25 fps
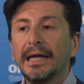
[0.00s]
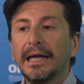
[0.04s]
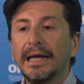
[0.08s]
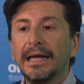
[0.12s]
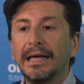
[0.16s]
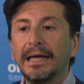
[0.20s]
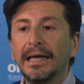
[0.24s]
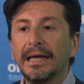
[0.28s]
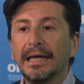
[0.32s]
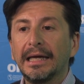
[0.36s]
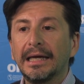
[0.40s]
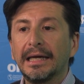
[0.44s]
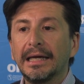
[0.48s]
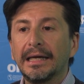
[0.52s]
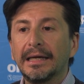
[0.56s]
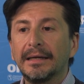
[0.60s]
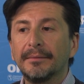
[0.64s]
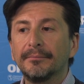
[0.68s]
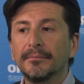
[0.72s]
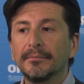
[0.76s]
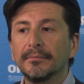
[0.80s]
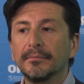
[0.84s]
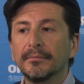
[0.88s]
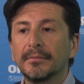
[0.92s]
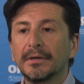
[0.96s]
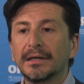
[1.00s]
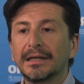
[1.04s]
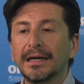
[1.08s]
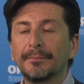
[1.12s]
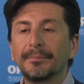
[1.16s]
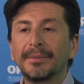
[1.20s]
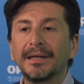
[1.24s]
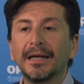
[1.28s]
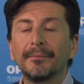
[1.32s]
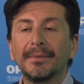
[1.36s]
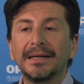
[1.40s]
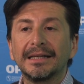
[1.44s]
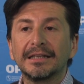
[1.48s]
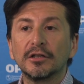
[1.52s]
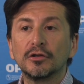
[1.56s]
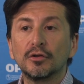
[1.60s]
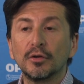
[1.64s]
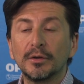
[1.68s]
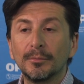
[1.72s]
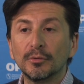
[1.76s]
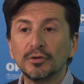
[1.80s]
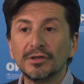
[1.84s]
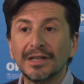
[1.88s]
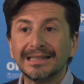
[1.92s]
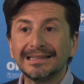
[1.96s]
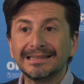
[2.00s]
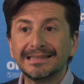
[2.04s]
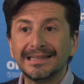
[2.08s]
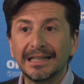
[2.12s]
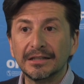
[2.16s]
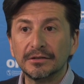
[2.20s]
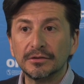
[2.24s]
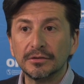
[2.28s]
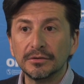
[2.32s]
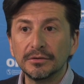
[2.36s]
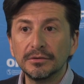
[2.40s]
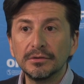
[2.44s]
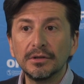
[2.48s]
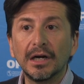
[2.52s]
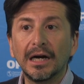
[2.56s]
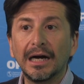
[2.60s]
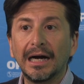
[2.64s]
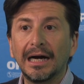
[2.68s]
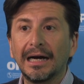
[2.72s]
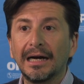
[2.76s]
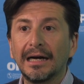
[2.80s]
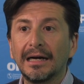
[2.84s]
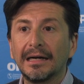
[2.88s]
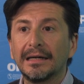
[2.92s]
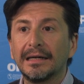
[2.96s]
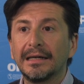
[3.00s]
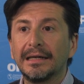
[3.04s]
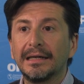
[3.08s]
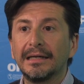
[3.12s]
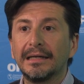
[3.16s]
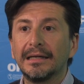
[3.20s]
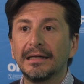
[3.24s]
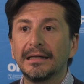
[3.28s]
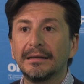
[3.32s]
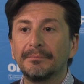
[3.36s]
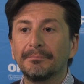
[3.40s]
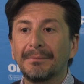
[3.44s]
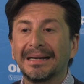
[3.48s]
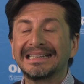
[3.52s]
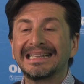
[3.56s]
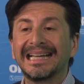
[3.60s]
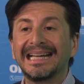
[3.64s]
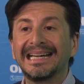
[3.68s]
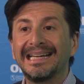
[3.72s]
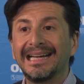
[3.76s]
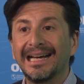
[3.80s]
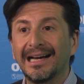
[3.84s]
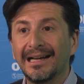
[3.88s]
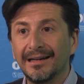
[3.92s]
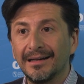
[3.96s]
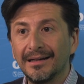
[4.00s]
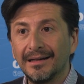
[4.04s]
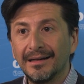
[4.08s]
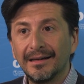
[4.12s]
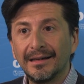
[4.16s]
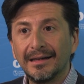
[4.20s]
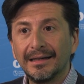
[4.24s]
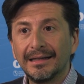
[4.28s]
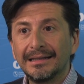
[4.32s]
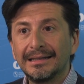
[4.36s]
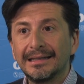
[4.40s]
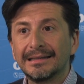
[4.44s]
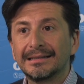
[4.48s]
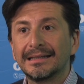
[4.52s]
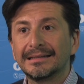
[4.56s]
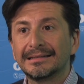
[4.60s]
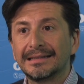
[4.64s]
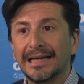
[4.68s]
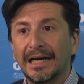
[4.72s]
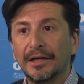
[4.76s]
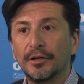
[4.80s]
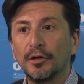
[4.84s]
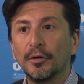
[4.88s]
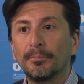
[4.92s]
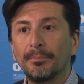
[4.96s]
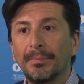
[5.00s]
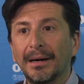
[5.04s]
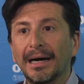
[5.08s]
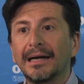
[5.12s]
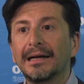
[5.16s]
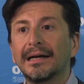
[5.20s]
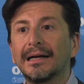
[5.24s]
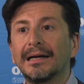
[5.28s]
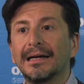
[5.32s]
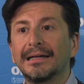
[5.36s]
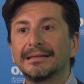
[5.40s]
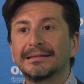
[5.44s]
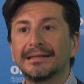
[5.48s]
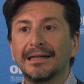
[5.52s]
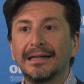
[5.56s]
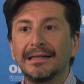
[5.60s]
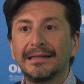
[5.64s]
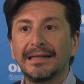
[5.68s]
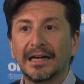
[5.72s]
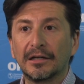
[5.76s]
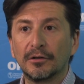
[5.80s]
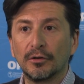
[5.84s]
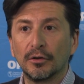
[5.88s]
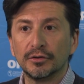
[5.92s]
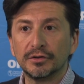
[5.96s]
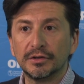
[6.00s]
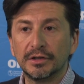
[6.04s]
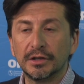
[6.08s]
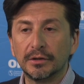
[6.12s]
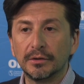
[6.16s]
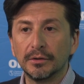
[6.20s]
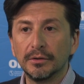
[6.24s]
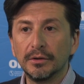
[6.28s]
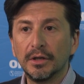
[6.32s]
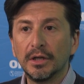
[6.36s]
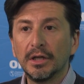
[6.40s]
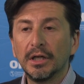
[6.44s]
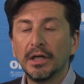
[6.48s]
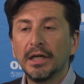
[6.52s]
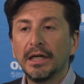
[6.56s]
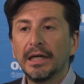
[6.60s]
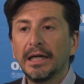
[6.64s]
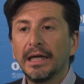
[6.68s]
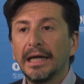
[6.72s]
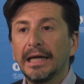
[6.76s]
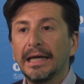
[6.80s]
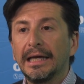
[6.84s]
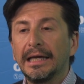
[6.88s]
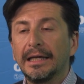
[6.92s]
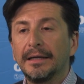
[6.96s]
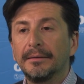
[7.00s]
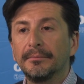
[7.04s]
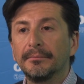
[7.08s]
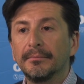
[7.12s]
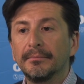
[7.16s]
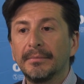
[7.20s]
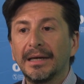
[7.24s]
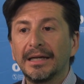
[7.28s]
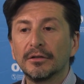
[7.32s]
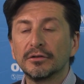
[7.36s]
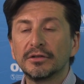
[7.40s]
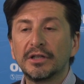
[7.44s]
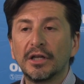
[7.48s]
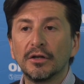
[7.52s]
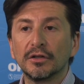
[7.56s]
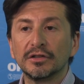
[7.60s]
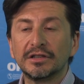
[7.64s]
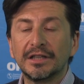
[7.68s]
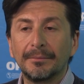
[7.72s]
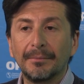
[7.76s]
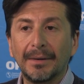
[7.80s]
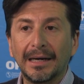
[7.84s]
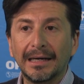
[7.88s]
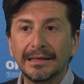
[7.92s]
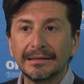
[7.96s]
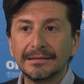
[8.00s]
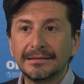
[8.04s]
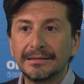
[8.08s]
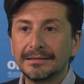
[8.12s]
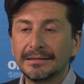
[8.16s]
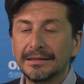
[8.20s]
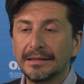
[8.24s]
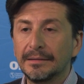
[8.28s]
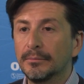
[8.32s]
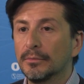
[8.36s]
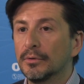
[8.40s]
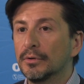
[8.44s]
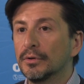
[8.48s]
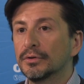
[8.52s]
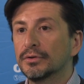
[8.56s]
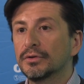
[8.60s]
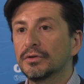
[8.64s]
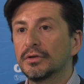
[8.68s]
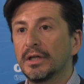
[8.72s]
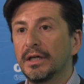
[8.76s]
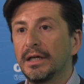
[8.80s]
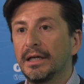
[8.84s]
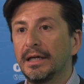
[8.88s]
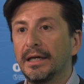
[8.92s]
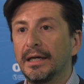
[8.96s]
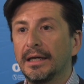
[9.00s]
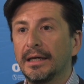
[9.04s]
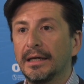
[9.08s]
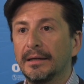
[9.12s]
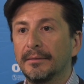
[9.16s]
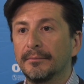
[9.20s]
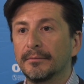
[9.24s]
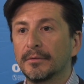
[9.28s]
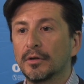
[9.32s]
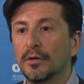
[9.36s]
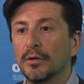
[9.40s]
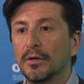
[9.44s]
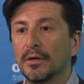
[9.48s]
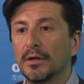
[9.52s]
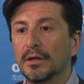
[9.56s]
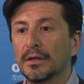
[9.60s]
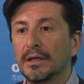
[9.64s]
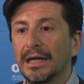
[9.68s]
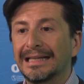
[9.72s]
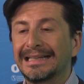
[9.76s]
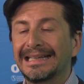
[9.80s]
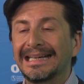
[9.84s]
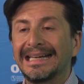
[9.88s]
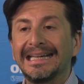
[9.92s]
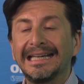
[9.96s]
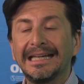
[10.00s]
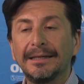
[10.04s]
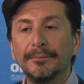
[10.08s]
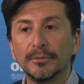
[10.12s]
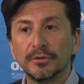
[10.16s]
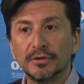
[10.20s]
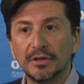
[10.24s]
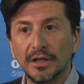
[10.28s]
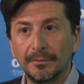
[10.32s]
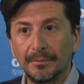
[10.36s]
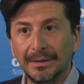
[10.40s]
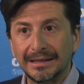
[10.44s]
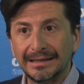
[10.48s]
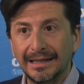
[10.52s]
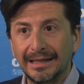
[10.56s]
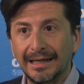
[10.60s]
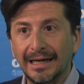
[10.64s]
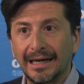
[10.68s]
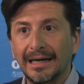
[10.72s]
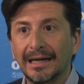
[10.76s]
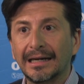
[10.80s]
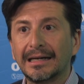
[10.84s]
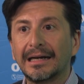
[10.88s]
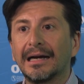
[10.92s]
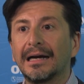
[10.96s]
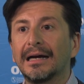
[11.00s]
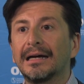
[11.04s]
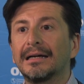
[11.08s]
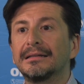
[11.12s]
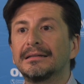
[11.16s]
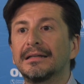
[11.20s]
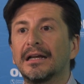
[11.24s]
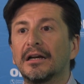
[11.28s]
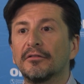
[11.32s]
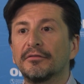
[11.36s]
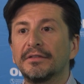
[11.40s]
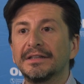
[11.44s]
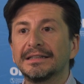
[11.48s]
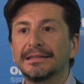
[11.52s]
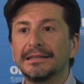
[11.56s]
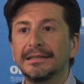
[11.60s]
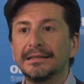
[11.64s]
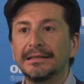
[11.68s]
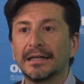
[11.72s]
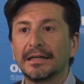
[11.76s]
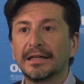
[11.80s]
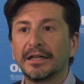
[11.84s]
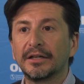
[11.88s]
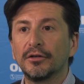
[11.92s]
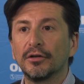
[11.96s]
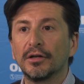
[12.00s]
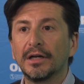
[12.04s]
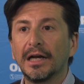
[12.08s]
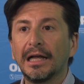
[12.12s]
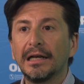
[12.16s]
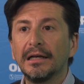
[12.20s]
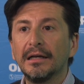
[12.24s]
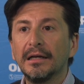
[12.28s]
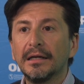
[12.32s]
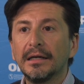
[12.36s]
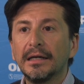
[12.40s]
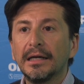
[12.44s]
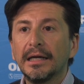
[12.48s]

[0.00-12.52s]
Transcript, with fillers: eh, rápidamente tuvimos acceso a el material necesario para hacer el diagnóstico. En menos de dos semanas hicimos, eh, adquirimos el material acá desde la oficina regional,